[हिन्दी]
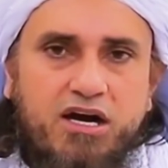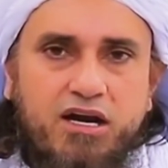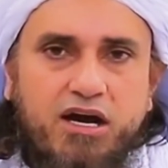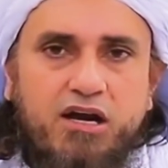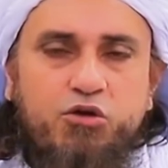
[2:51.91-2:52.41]

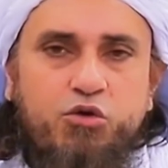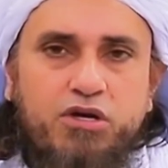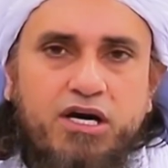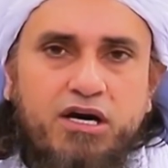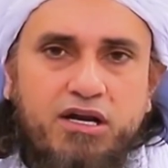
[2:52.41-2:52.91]
हलाल
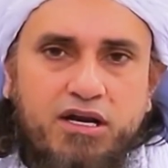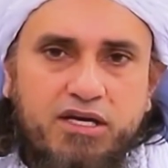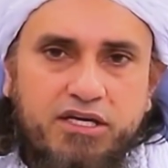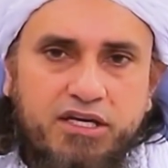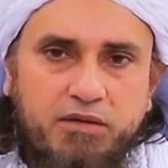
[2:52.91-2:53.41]
होना
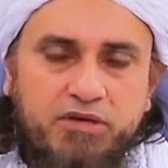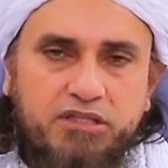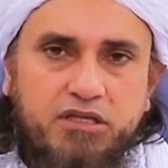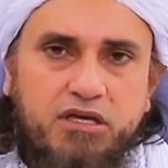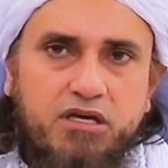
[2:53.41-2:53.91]
अल्लाह की
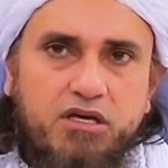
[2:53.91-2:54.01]
नमत